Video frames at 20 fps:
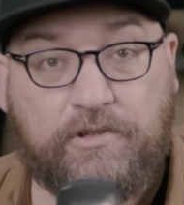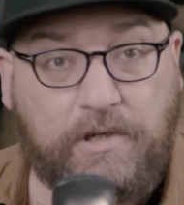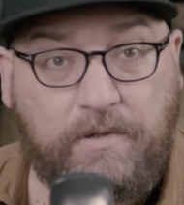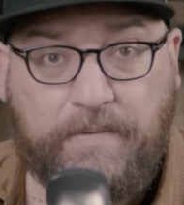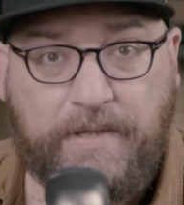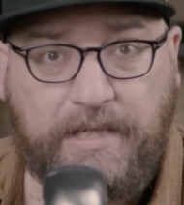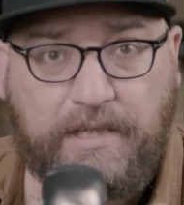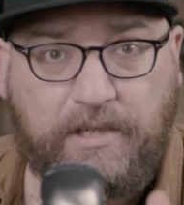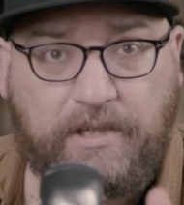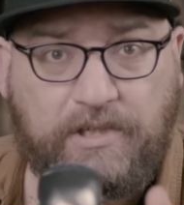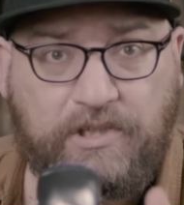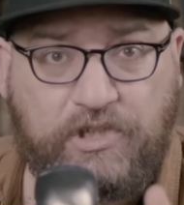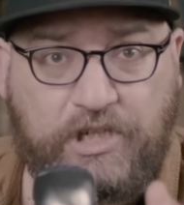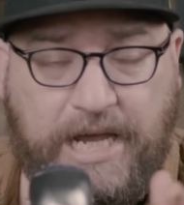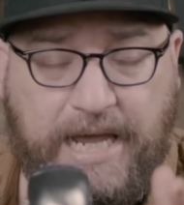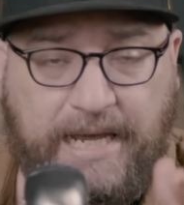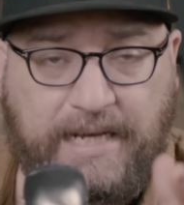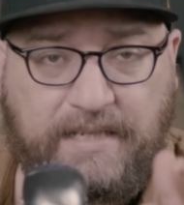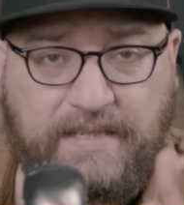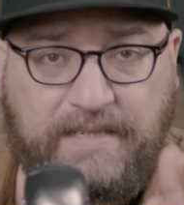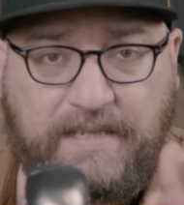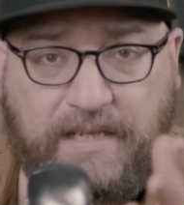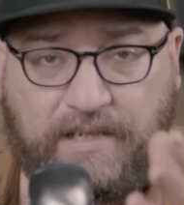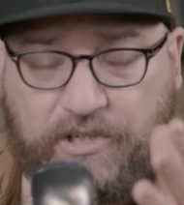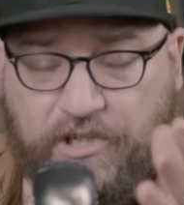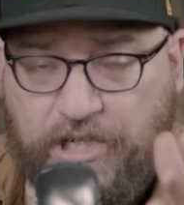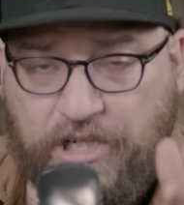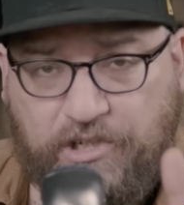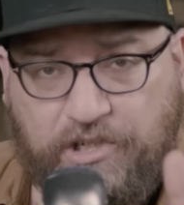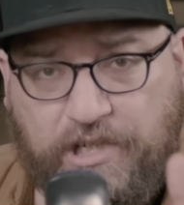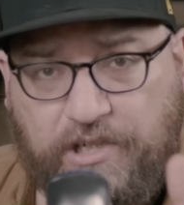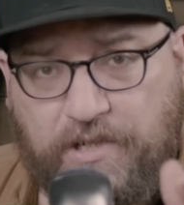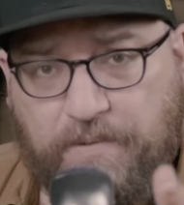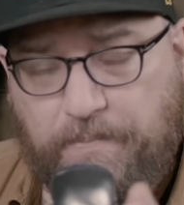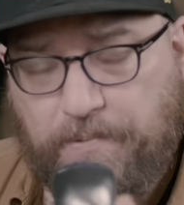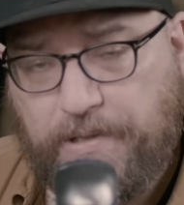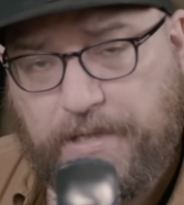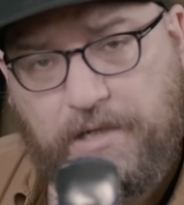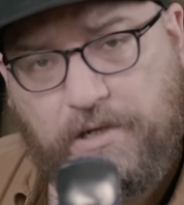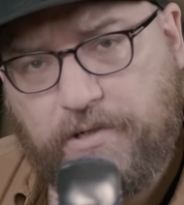celui que Jax cherchait
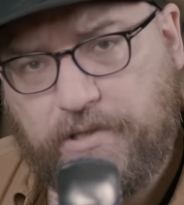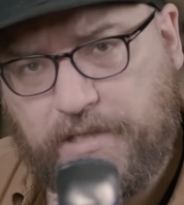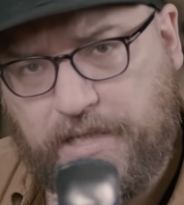depuis le